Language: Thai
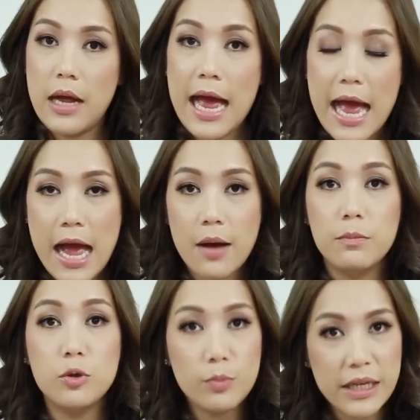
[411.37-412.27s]
ห้าง
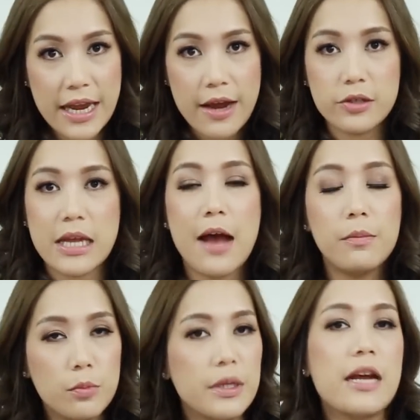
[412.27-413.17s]
Bloomingdale's ห้าง
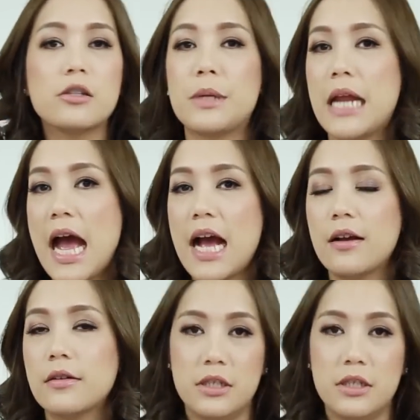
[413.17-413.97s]
Bloomingdale's เป็นห้าง